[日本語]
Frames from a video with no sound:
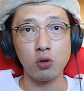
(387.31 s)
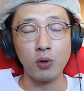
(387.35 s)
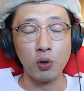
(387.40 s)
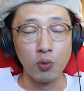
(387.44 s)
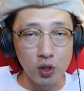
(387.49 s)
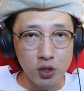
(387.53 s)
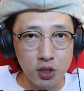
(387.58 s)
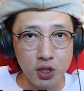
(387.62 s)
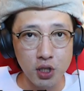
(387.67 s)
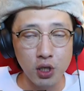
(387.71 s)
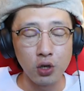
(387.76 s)
もう
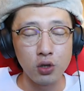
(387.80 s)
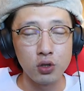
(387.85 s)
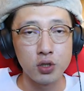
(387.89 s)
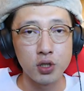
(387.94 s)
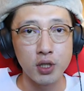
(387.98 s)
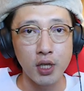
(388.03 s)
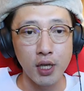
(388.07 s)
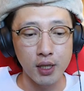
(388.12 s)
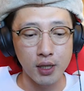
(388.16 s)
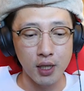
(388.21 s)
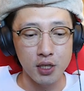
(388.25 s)
もちろん
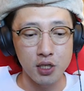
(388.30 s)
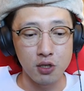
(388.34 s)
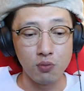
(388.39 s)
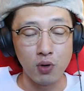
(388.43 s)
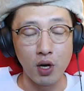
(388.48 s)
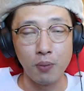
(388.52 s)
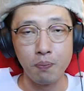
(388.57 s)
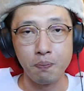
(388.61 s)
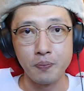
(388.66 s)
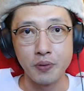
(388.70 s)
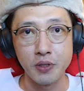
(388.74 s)
ステータス
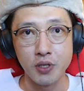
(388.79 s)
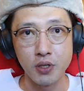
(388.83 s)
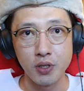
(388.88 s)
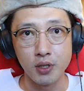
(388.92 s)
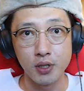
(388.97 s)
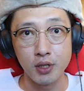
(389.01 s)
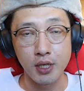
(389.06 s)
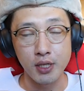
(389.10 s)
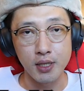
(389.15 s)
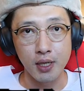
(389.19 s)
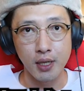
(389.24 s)
もアップす
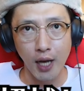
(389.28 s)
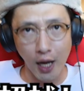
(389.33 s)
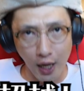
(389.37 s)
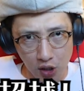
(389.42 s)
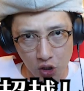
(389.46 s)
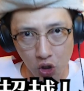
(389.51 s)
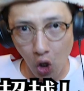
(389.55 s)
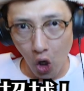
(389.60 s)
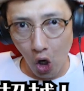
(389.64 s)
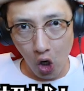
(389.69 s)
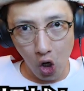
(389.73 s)
るんですが、な
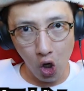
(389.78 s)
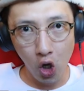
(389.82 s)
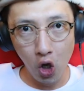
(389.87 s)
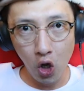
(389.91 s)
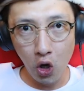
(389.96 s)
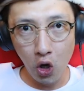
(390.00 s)
んと